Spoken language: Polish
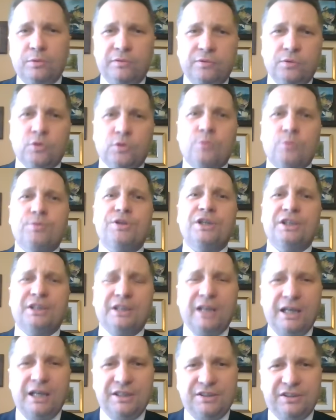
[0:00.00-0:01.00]
UW, przez
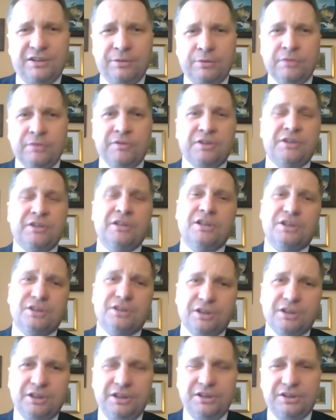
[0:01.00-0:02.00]
Gdański Uniwersytet
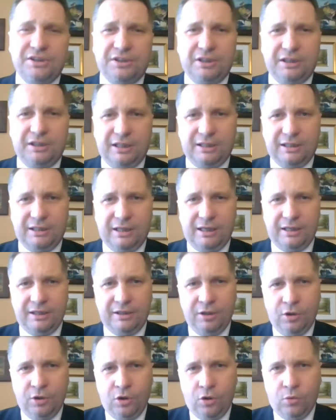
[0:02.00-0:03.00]
Szczeciński i tak
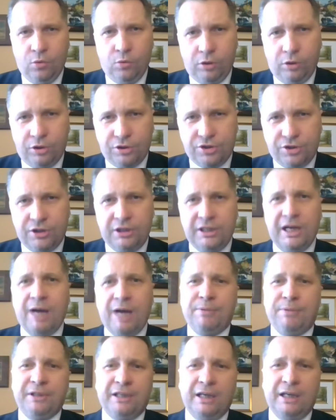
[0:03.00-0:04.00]
dalej, ukończyli
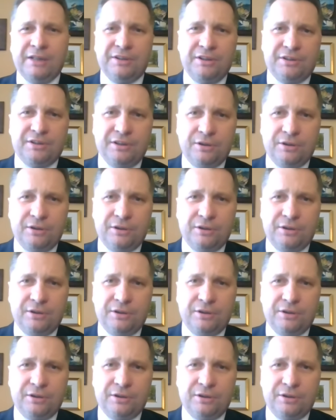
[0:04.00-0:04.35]
aplikacje